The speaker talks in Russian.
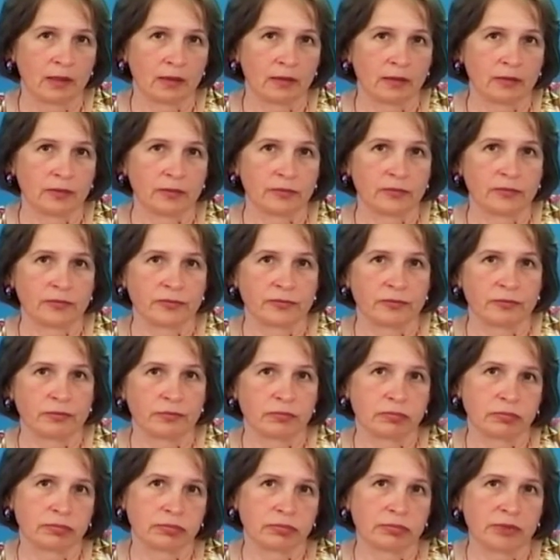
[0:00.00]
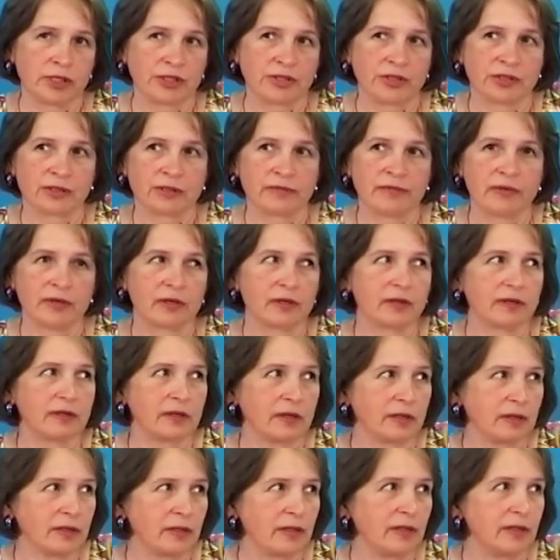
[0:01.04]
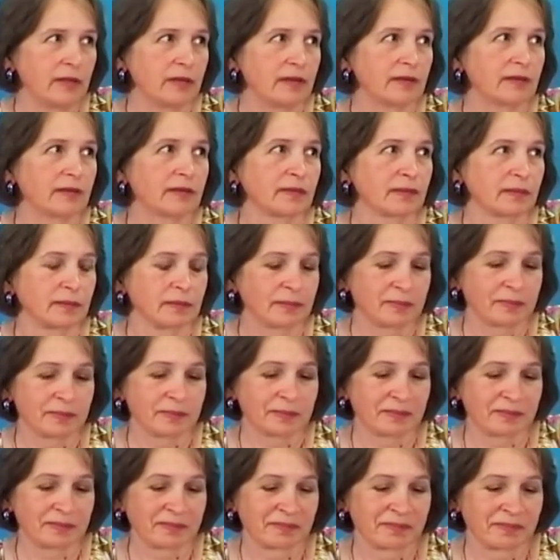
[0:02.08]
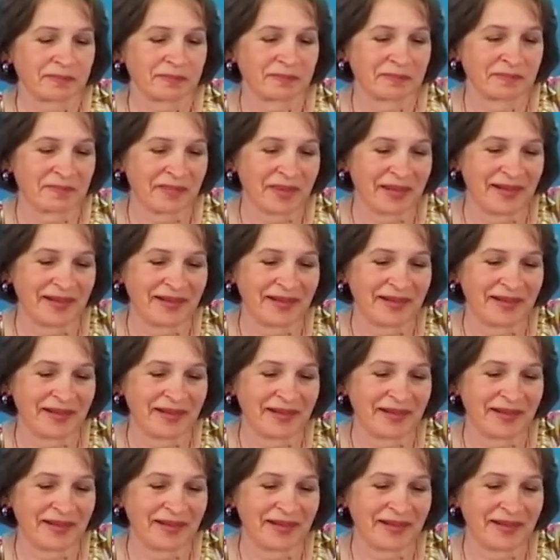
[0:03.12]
Э, у нас сейчас век интернета. Да, это